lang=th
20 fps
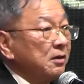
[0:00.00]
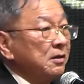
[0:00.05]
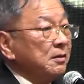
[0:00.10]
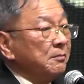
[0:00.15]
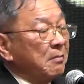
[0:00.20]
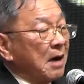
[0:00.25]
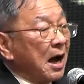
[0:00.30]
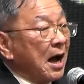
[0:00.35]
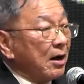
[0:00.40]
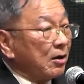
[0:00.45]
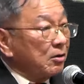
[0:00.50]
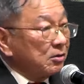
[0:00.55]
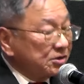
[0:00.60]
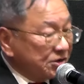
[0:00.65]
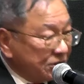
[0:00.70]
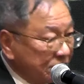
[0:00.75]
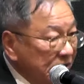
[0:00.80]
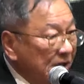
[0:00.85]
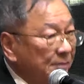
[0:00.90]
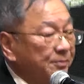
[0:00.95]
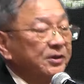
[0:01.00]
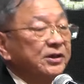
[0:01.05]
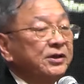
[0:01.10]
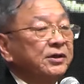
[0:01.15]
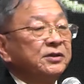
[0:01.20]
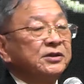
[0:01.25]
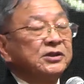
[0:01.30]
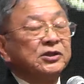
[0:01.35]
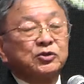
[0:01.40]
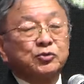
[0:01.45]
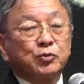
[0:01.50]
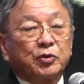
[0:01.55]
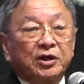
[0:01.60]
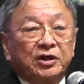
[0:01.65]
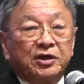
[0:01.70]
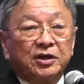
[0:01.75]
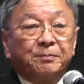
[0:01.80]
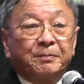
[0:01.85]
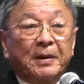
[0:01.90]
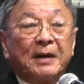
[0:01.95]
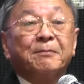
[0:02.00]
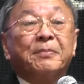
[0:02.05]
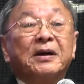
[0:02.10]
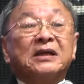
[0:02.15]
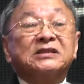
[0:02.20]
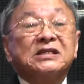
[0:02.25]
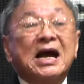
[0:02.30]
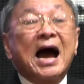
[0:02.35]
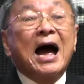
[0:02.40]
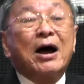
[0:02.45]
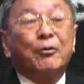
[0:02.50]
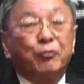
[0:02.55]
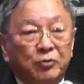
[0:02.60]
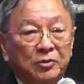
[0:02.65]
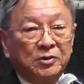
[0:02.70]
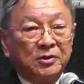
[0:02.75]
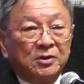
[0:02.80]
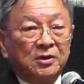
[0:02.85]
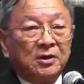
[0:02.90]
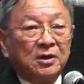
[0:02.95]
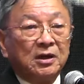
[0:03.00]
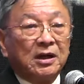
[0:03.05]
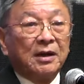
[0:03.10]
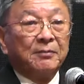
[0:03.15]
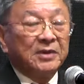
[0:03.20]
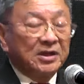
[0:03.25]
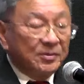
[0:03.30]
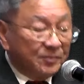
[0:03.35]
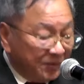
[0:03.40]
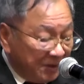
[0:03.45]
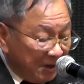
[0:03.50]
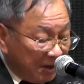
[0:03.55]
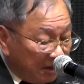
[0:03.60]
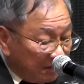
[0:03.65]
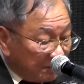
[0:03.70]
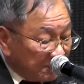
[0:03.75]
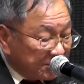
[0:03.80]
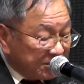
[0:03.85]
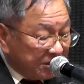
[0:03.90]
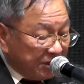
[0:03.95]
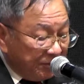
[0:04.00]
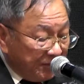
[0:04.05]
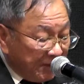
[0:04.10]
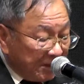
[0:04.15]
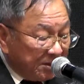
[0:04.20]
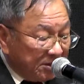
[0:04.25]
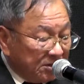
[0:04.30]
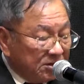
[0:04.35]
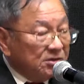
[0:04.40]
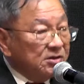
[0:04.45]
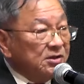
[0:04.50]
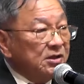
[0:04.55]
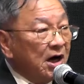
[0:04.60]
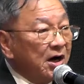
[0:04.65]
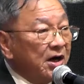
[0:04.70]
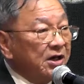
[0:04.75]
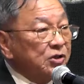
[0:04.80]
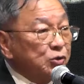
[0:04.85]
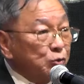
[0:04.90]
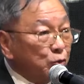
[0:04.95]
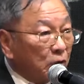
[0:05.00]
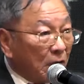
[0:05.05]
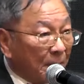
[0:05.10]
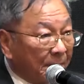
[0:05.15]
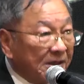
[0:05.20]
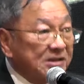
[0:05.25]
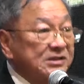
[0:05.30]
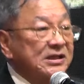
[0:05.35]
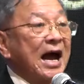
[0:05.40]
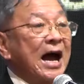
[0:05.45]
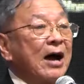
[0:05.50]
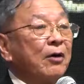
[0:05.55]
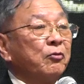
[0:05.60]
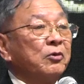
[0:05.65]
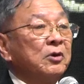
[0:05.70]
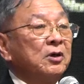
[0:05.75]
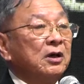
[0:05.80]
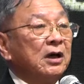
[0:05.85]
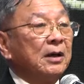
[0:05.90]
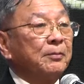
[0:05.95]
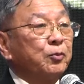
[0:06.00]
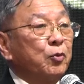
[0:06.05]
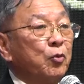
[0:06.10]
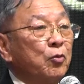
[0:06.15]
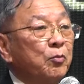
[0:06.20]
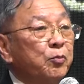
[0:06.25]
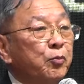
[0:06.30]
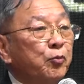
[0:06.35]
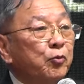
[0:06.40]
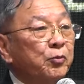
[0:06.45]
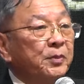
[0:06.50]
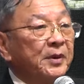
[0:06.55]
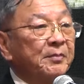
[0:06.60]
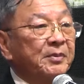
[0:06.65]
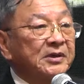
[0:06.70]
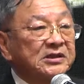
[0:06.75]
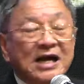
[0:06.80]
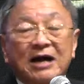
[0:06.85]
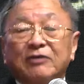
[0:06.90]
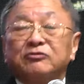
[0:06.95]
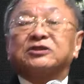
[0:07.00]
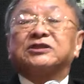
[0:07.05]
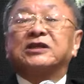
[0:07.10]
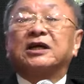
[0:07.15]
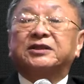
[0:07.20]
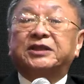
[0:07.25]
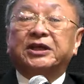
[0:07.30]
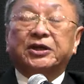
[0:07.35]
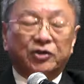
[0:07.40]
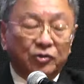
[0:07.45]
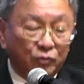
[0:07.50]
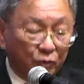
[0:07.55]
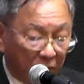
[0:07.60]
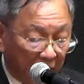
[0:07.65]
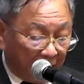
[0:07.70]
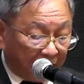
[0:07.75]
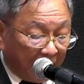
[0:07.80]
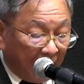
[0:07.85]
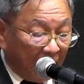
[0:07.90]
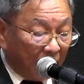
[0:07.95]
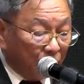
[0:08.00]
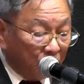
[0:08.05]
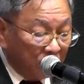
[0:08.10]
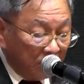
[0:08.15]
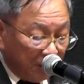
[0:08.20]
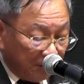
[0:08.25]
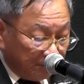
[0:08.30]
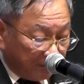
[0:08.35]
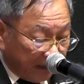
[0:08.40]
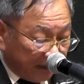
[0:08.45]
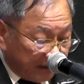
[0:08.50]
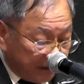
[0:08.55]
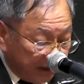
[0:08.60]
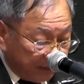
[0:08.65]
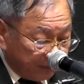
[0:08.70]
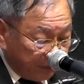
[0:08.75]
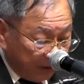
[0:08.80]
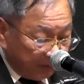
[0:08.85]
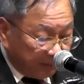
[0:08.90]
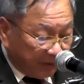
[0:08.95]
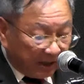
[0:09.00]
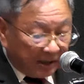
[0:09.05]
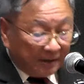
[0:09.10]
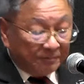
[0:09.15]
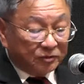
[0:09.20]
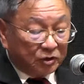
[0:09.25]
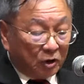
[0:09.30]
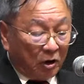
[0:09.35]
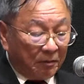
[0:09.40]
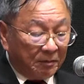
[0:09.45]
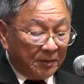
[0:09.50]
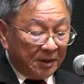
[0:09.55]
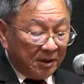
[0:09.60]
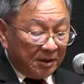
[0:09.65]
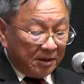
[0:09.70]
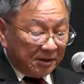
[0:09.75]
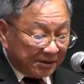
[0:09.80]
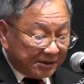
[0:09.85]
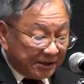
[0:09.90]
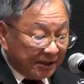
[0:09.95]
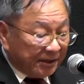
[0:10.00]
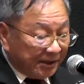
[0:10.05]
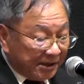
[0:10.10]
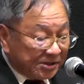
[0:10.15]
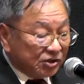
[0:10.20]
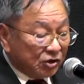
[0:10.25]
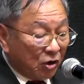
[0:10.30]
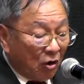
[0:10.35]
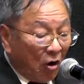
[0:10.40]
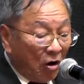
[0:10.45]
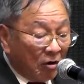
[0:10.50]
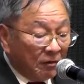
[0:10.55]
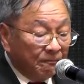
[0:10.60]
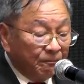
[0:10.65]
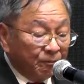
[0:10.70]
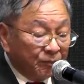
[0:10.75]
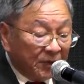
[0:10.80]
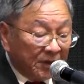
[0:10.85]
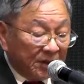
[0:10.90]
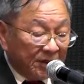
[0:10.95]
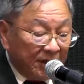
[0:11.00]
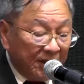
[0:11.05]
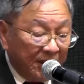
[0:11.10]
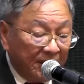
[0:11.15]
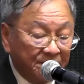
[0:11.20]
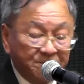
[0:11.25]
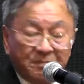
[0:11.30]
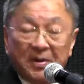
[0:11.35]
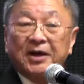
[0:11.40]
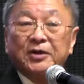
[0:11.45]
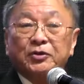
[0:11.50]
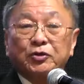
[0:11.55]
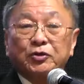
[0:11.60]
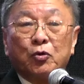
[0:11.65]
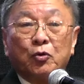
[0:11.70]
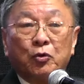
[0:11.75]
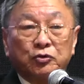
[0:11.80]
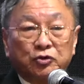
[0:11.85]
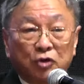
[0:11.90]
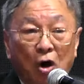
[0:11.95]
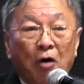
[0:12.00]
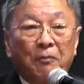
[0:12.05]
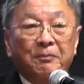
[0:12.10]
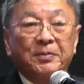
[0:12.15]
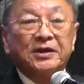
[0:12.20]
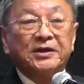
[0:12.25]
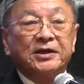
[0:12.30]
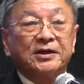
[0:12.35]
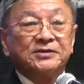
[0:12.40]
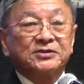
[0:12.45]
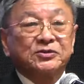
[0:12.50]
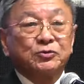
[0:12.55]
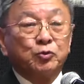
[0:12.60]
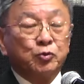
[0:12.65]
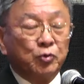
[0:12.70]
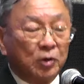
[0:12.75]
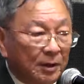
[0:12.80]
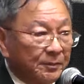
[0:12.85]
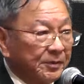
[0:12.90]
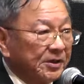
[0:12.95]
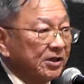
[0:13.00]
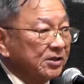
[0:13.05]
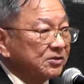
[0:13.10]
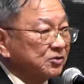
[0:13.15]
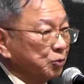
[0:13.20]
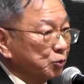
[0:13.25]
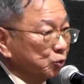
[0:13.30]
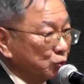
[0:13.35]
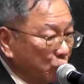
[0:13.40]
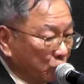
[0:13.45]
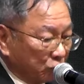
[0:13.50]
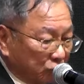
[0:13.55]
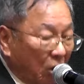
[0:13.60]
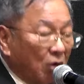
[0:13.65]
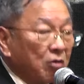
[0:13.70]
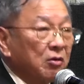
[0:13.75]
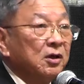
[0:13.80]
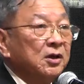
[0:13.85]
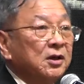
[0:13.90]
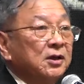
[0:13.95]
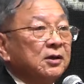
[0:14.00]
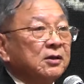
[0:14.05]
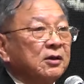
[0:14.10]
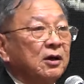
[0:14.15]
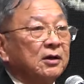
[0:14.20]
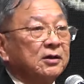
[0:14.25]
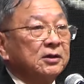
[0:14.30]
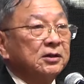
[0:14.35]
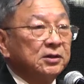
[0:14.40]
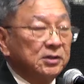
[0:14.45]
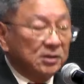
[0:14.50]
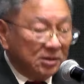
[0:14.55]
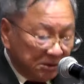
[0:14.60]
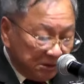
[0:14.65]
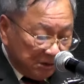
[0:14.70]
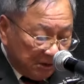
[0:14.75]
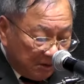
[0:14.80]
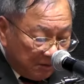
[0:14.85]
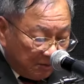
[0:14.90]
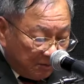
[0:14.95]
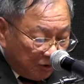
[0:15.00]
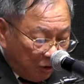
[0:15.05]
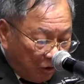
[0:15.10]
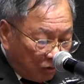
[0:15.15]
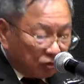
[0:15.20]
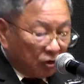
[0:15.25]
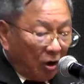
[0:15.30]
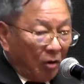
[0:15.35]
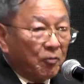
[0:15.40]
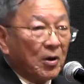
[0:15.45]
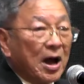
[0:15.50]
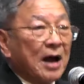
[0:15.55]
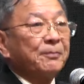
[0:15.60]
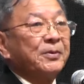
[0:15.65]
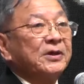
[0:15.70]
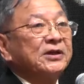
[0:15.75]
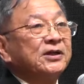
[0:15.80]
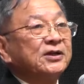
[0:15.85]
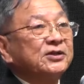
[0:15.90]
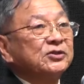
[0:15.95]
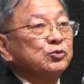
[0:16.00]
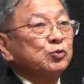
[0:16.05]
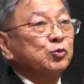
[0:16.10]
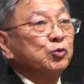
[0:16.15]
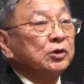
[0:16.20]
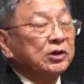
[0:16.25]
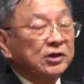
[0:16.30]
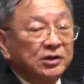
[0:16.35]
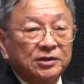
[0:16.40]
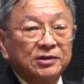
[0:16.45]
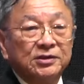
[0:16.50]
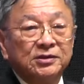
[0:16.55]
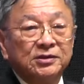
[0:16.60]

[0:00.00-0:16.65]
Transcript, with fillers: มาเชื่อพระเยซูคริสต์ที่เป็นพระเจ้า และมีชีวิตเดินอยู่กับพระเจ้า และพระองค์ผู้เป็นพระเจ้าสถิตอยู่กับเราเป็นที่พึ่งเป็นคำตอบ สิ่งที่สองที่เปโตรตอบพระเยซู และพระเยซูถูกต้องก็คือเขาตอบว่าพระเยซูคือ